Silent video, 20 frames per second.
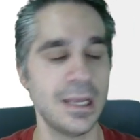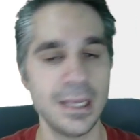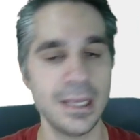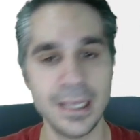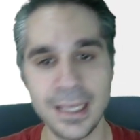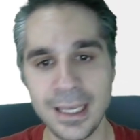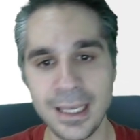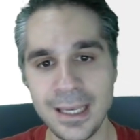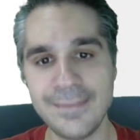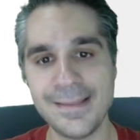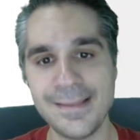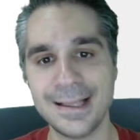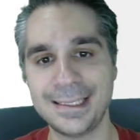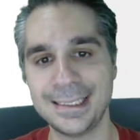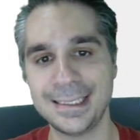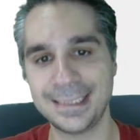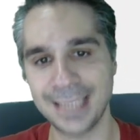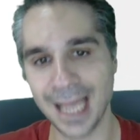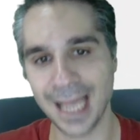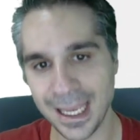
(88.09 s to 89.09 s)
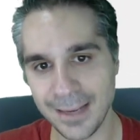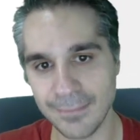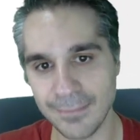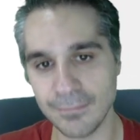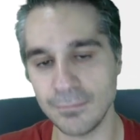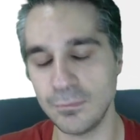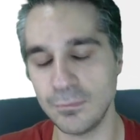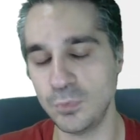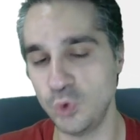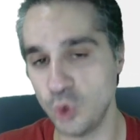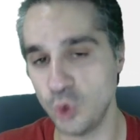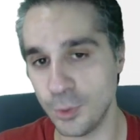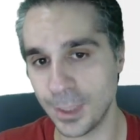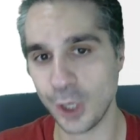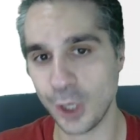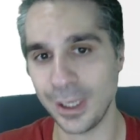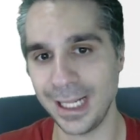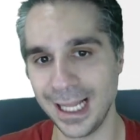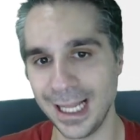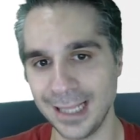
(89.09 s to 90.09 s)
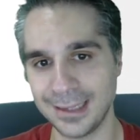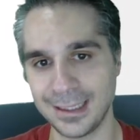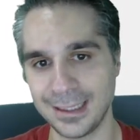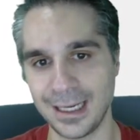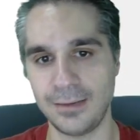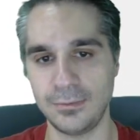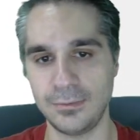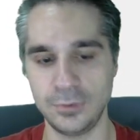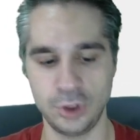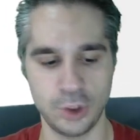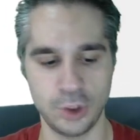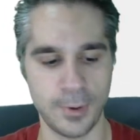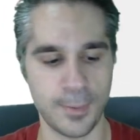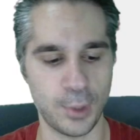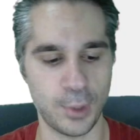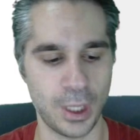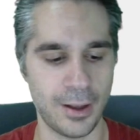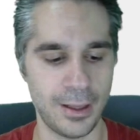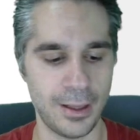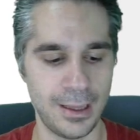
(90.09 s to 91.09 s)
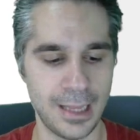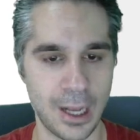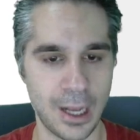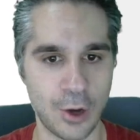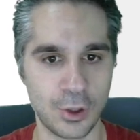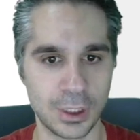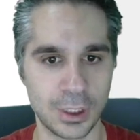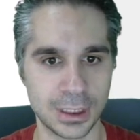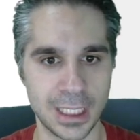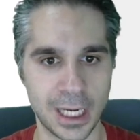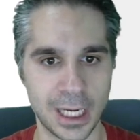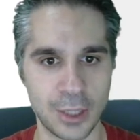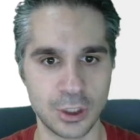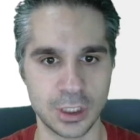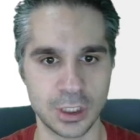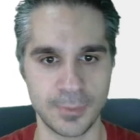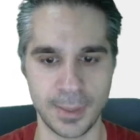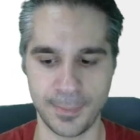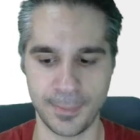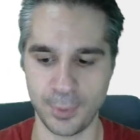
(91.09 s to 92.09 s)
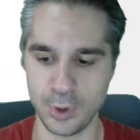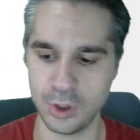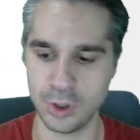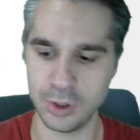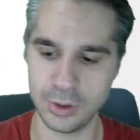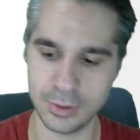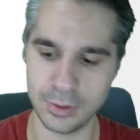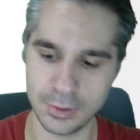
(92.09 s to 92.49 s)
y 16, número y letra Yo voy a poner la contraseña que yo siempre pongo